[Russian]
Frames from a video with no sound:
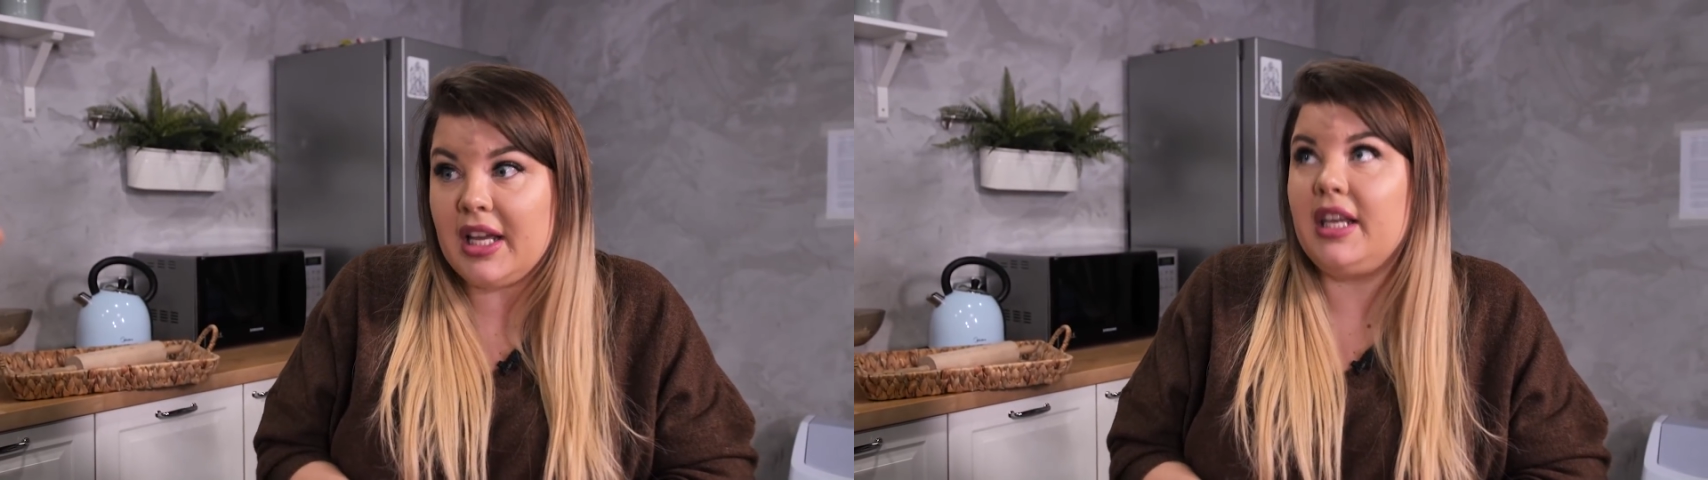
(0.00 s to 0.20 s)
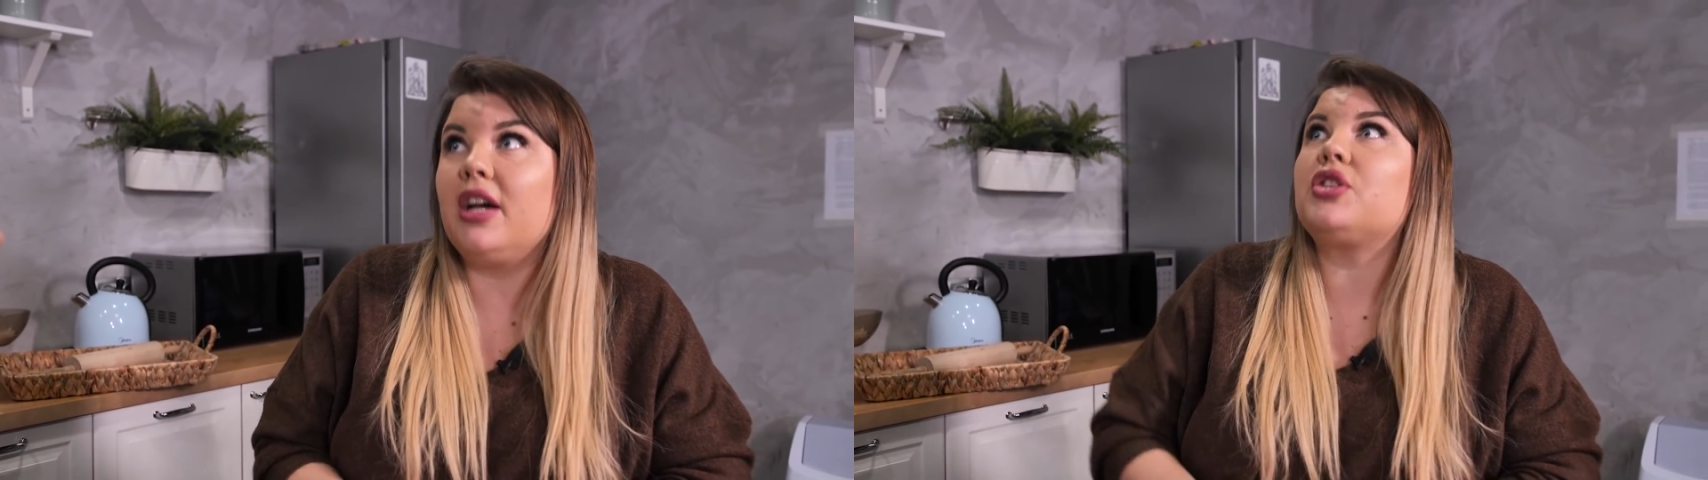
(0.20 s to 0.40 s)

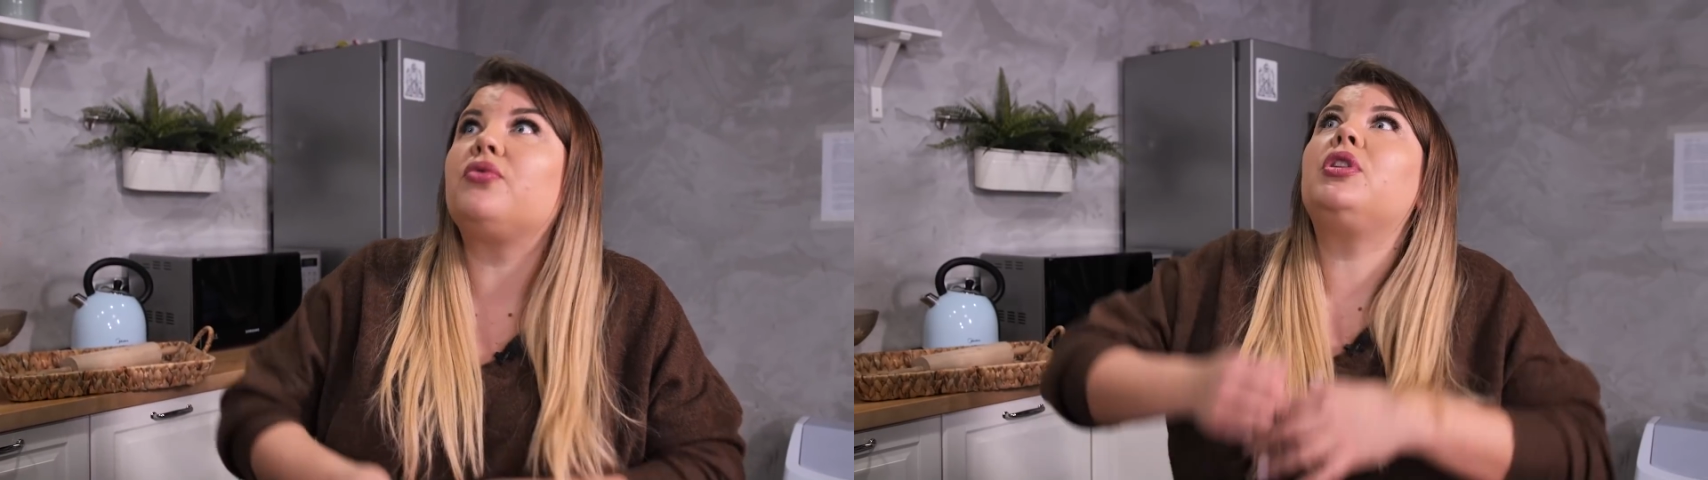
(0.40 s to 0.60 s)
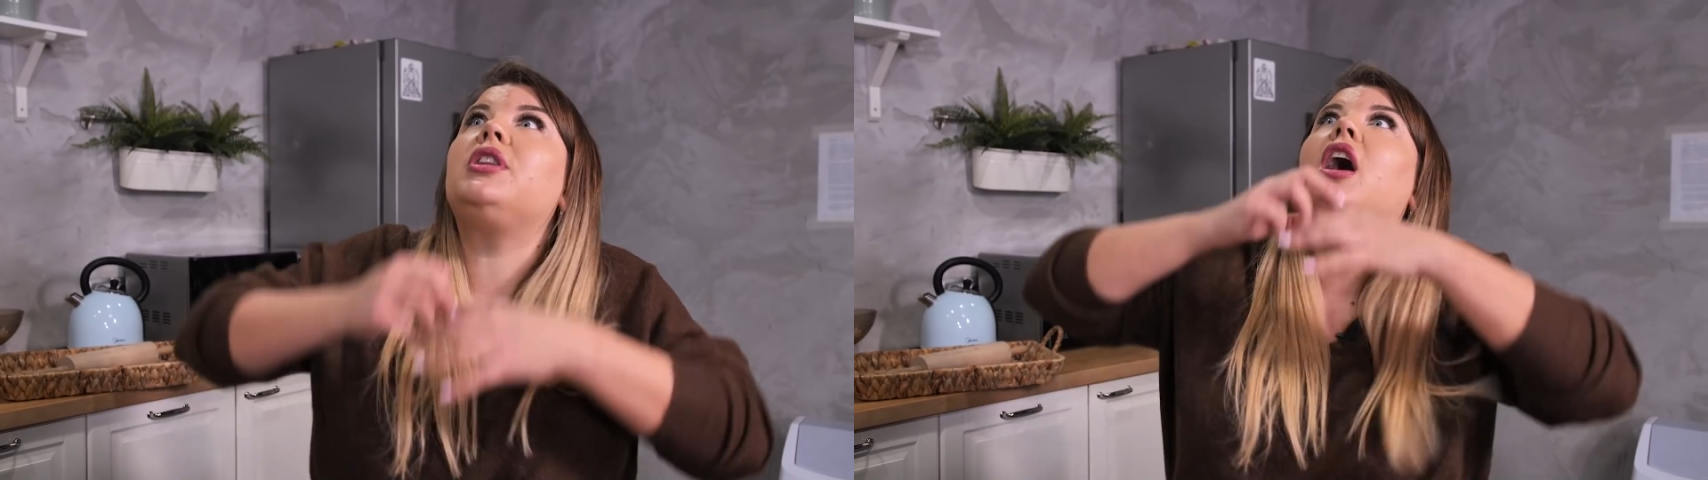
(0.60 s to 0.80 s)
И я
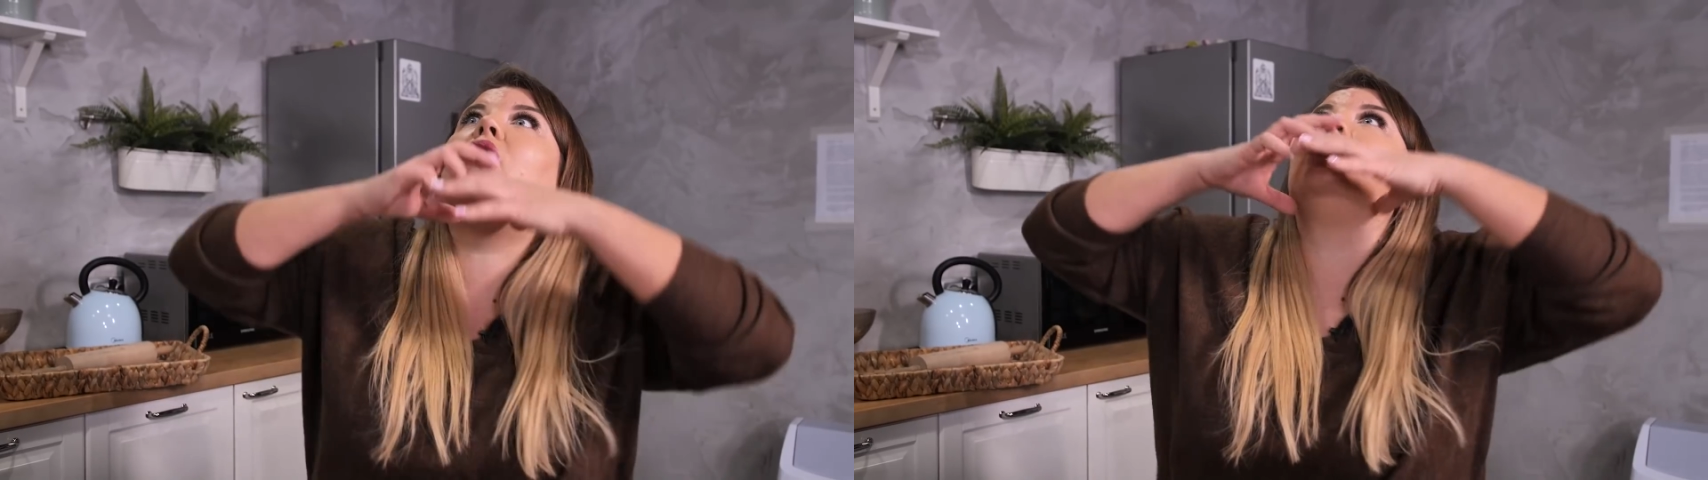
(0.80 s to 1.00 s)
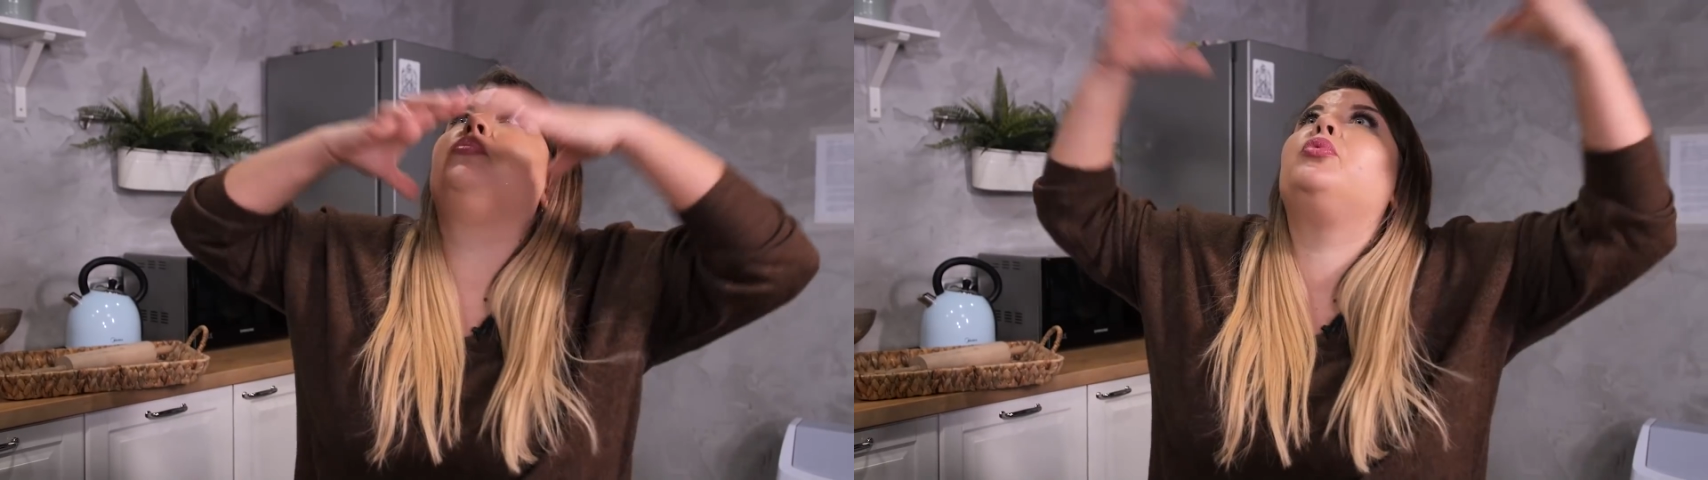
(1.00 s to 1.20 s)
вот так вот